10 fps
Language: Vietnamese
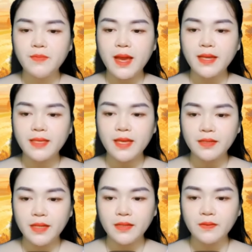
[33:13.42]
Cô nhìn
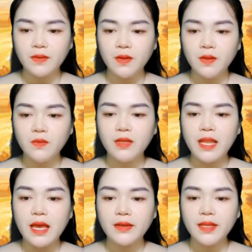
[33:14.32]
anh. Một
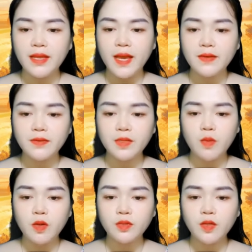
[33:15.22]
tháng này đối với cô
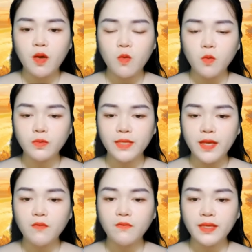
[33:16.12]
cứ như trải qua
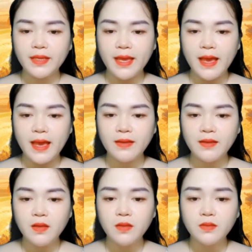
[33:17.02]
cả một năm.
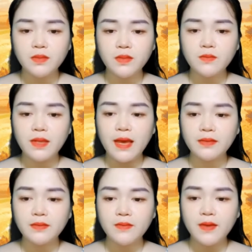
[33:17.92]
Biết bao
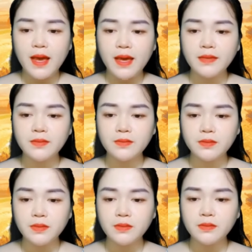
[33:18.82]
lần đứng trước trường
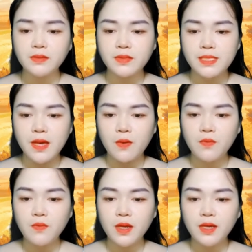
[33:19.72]
cấp ba rồi,
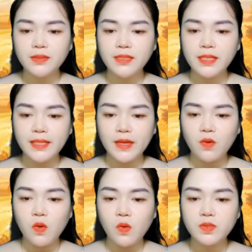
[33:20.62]
nhưng không biết nói
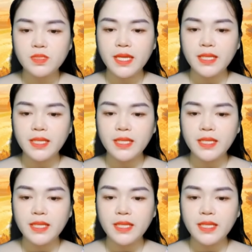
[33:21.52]
gì cả.